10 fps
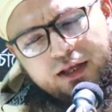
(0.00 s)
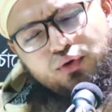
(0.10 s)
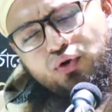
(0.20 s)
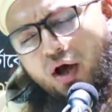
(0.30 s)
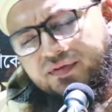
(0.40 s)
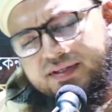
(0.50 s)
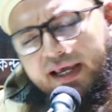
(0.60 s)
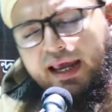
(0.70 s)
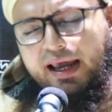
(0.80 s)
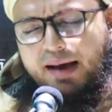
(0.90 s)
কিন্তু
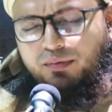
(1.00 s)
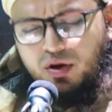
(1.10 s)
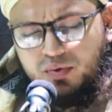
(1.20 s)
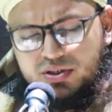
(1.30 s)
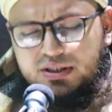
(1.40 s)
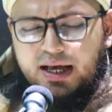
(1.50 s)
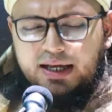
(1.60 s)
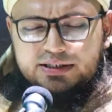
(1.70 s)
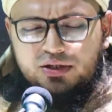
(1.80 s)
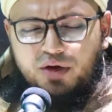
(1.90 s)
নফসি এমন অবস্থা
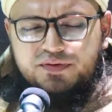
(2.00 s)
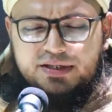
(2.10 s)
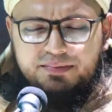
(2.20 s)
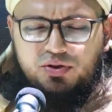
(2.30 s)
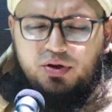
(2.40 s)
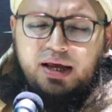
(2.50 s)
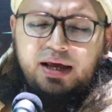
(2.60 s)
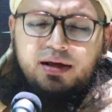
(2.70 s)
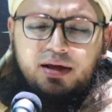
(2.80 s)
যে নফসের ভিতরে